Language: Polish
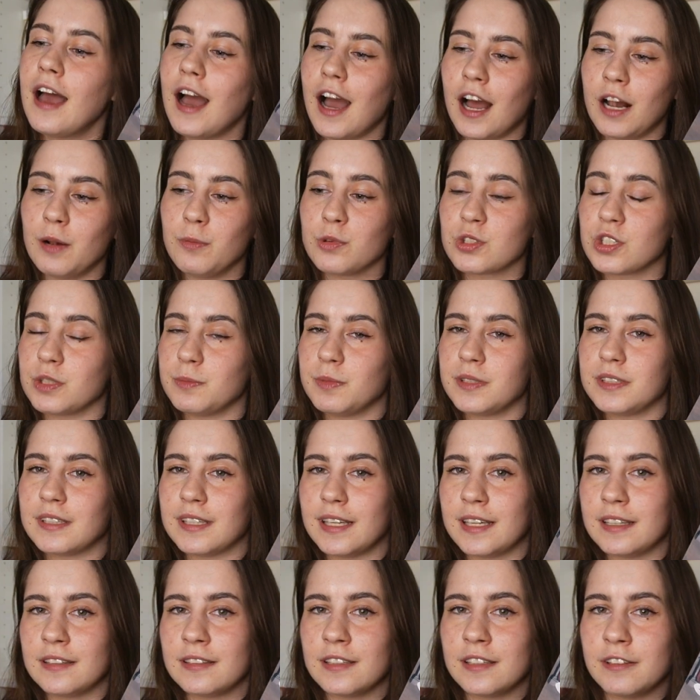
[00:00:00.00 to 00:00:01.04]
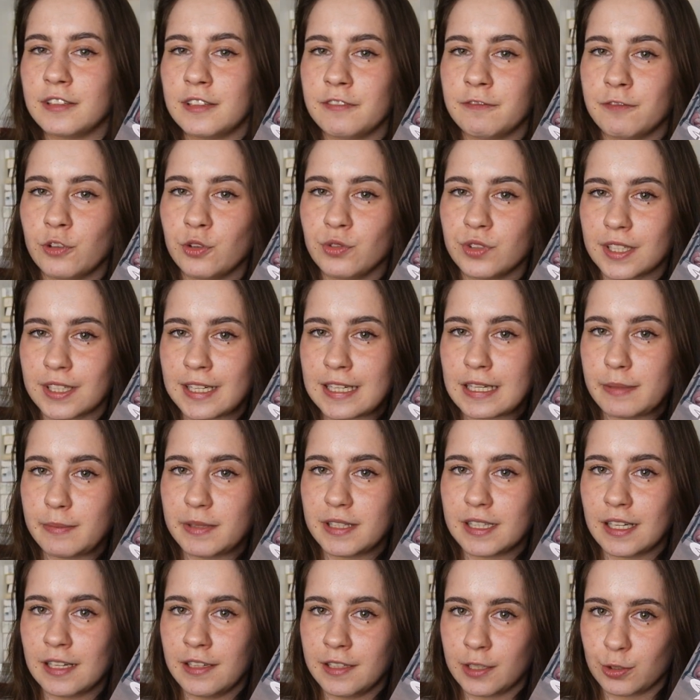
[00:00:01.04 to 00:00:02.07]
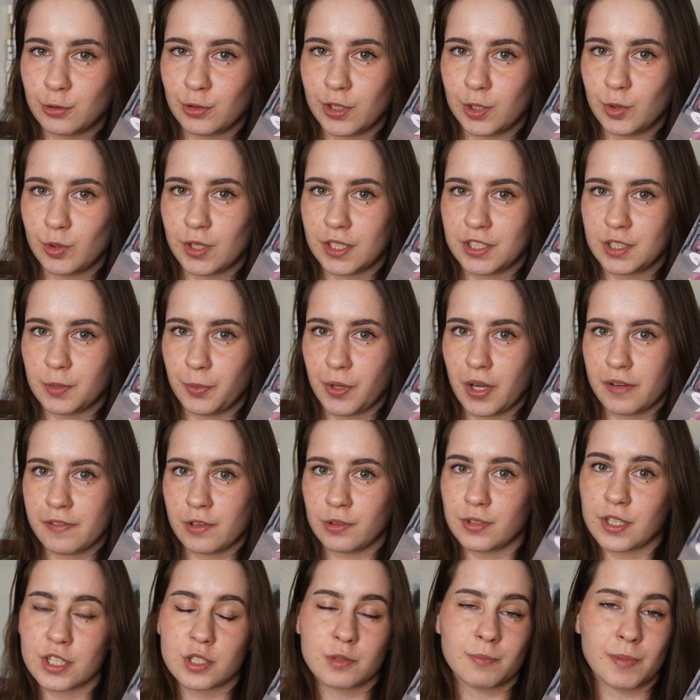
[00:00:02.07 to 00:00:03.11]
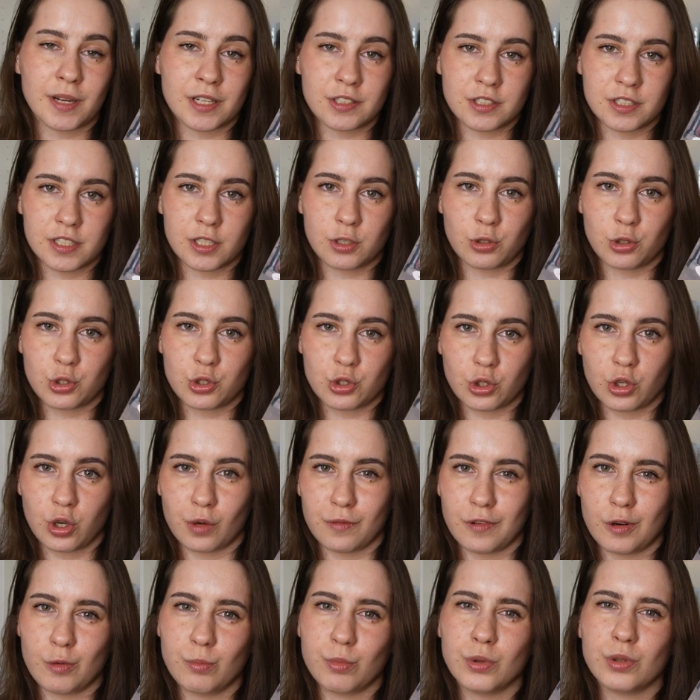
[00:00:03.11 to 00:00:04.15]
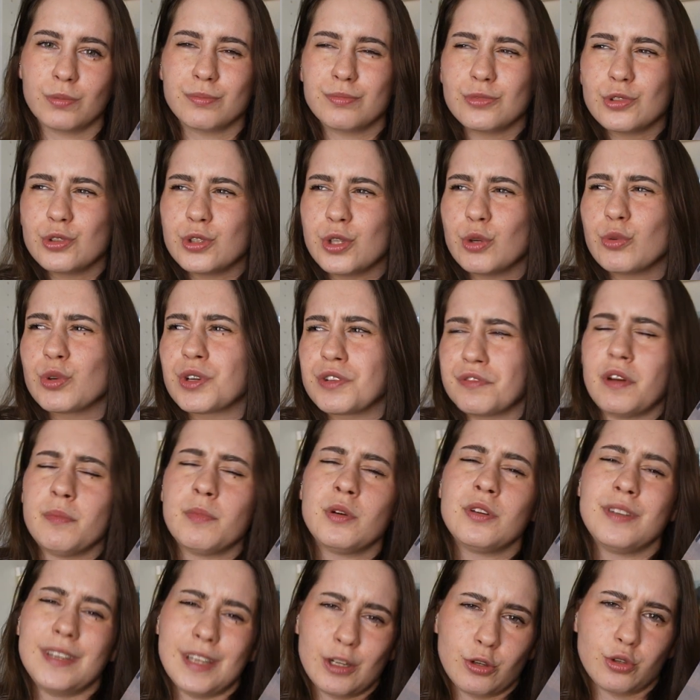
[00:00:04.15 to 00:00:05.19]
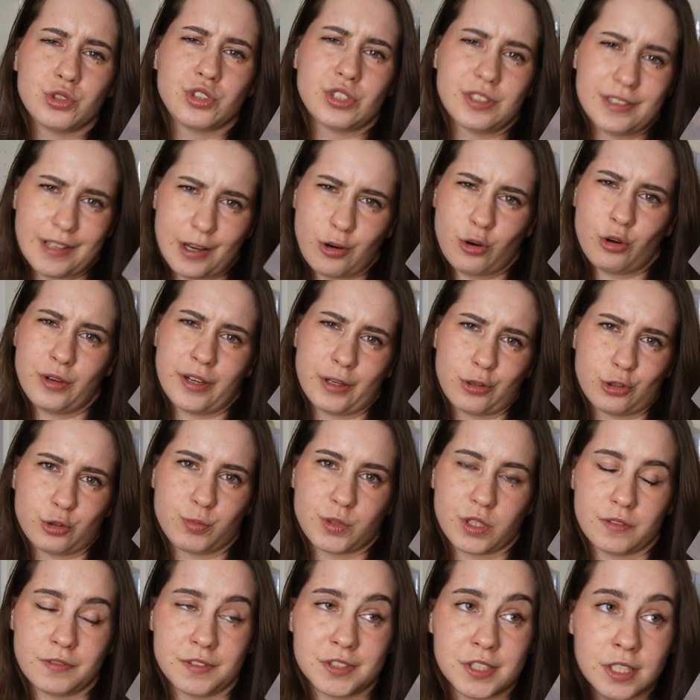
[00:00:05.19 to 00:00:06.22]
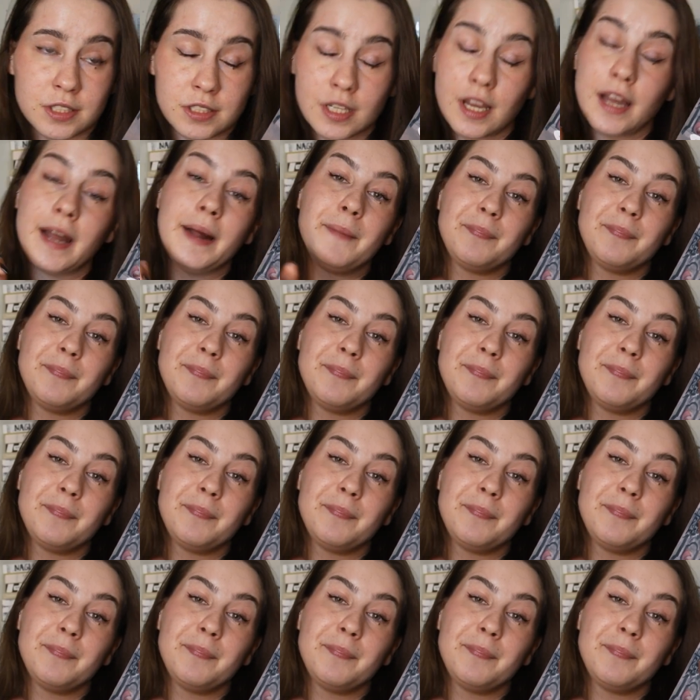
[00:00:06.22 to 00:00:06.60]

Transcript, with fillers: albo żeby ten y, wątek kryminalny, który tutaj się pojawia, też bardziej jakoś szokował, bo no nie ukrywajmy, jego się dało jakoś przewidzieć.